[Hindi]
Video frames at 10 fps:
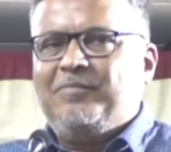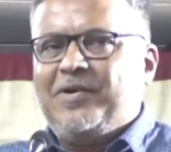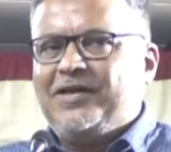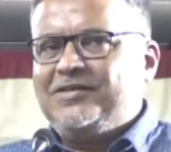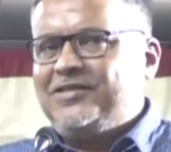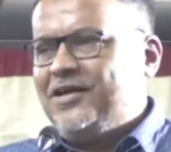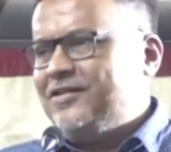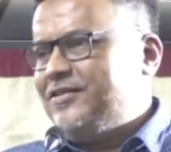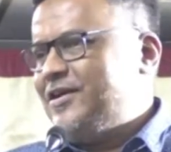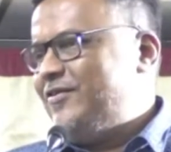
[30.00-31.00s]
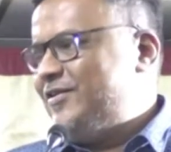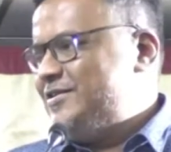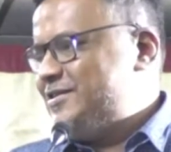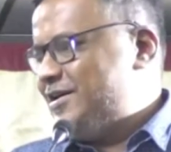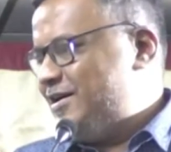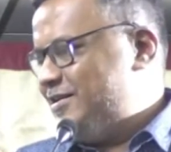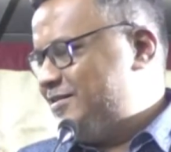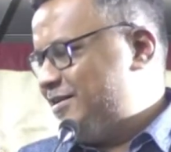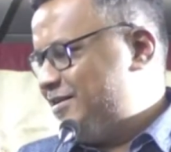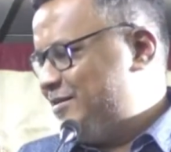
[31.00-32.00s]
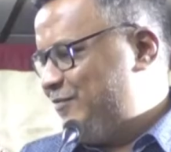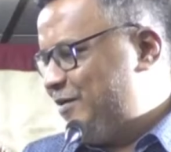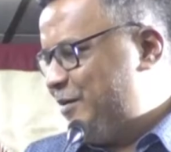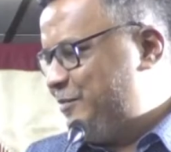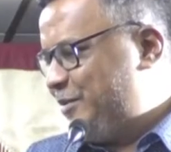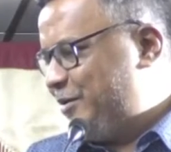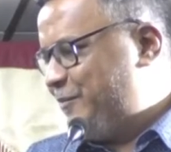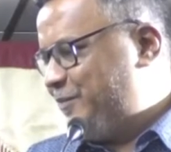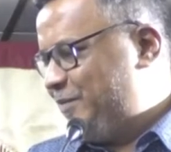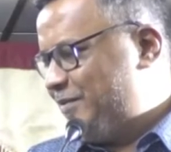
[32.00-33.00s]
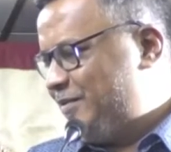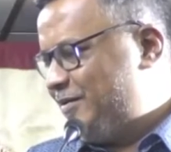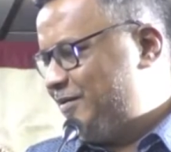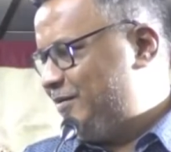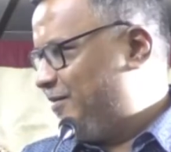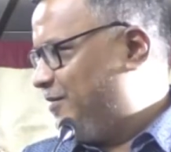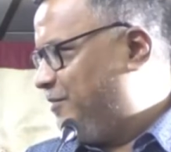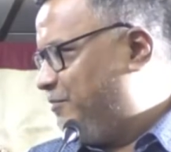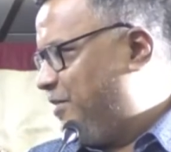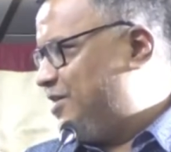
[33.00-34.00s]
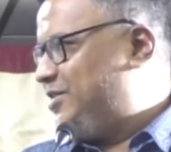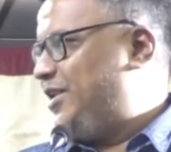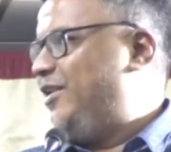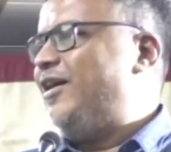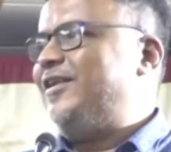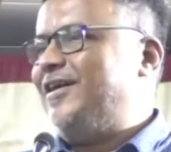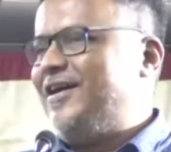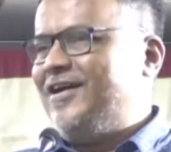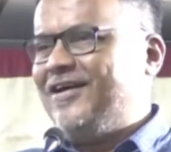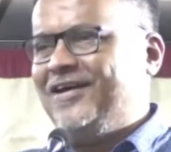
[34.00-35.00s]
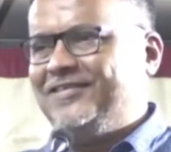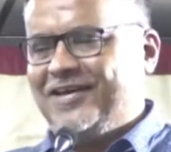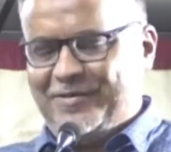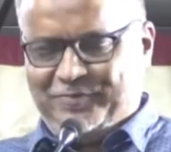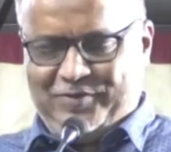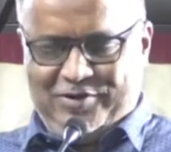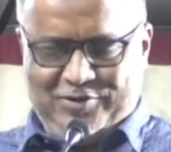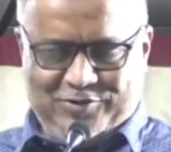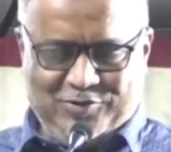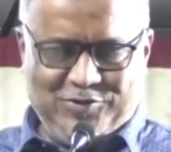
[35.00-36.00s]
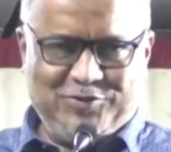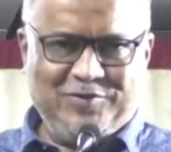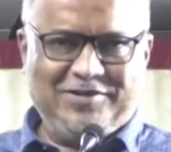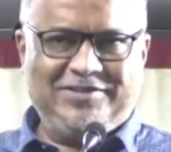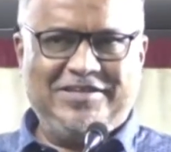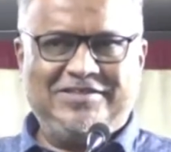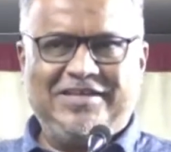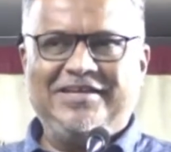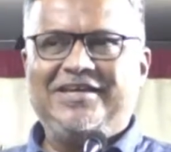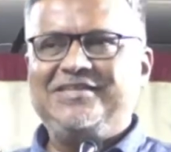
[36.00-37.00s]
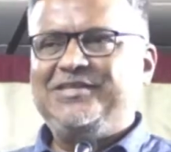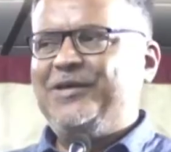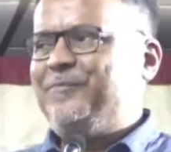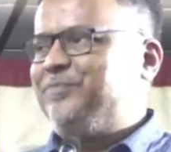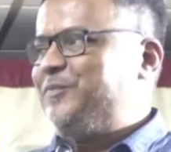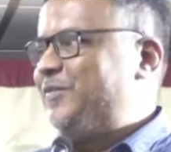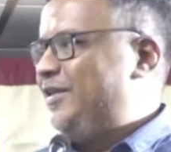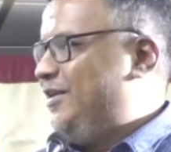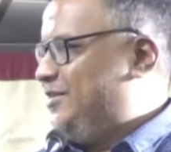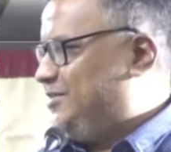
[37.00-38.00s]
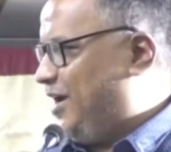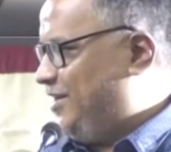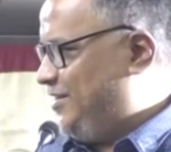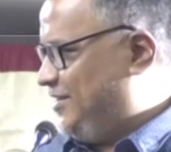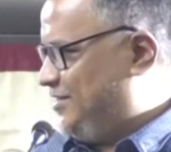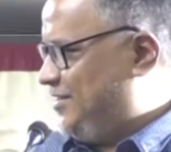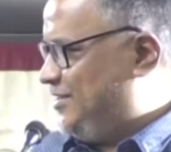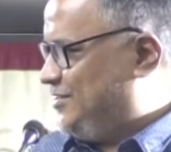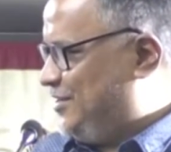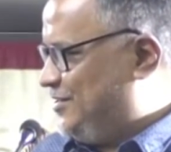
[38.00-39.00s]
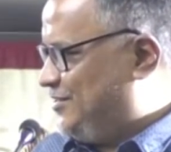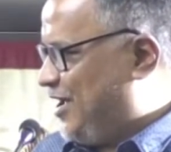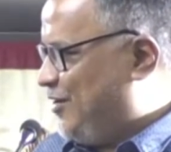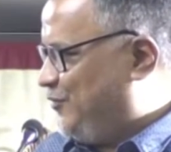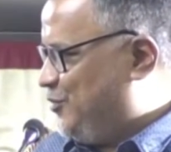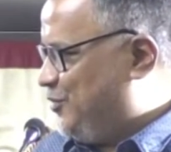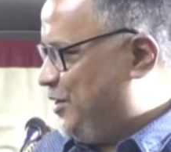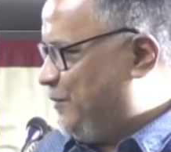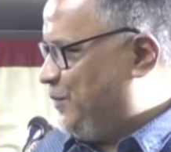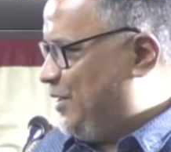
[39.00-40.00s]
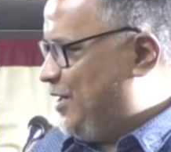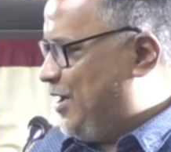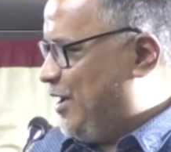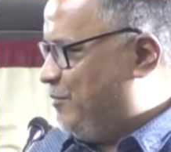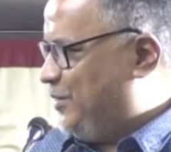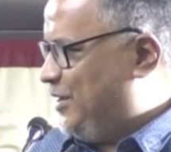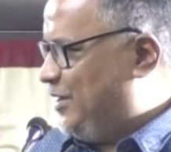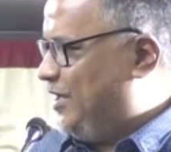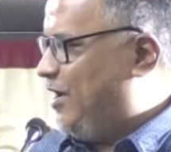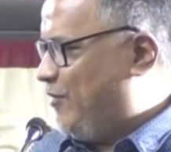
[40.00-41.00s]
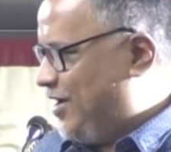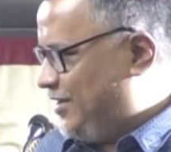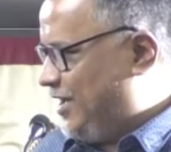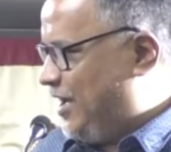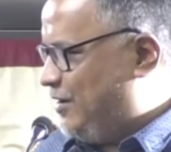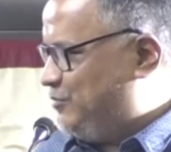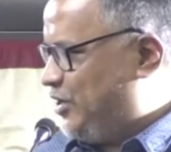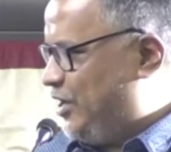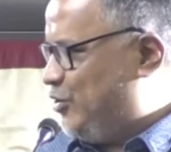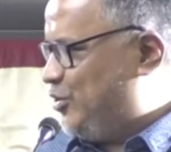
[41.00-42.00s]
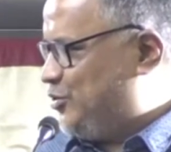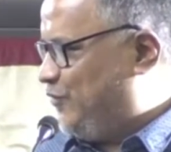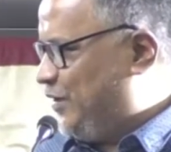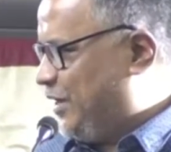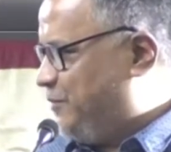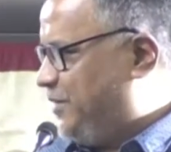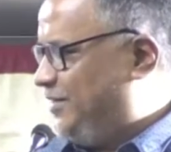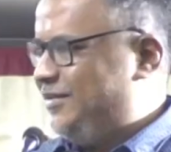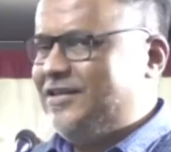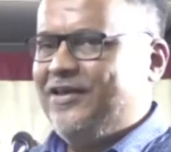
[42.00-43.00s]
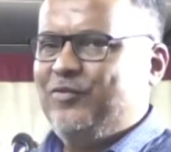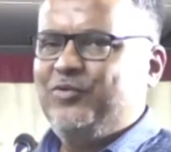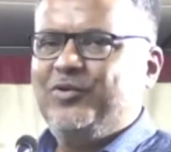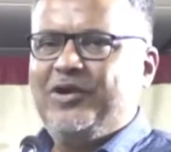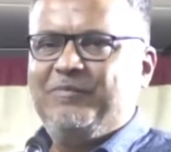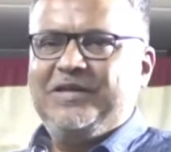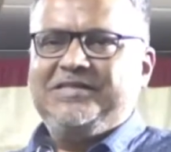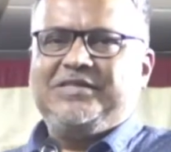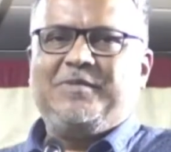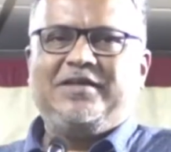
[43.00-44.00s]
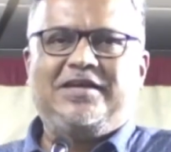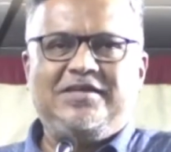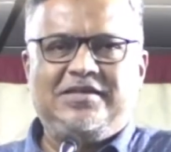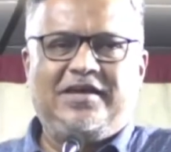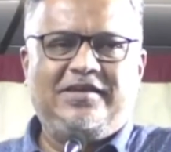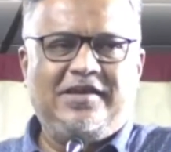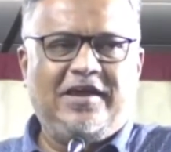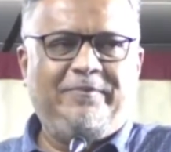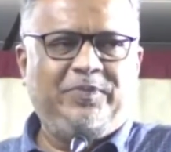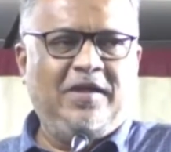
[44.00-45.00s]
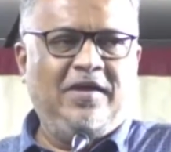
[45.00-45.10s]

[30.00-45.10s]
पाकिस्तान के हवाले से कहा जाता है कि जब वहाँ पर मार्शल ला लगाया गया था तो उस वक्त किस तरीके से शायरी के ज़रिए से सहाफ़ियों ने अपने या वहाँ के आम शहरीों ने जो फ़िक्रमंद थे उन्होंने अपने जज्बात का इजहार किया है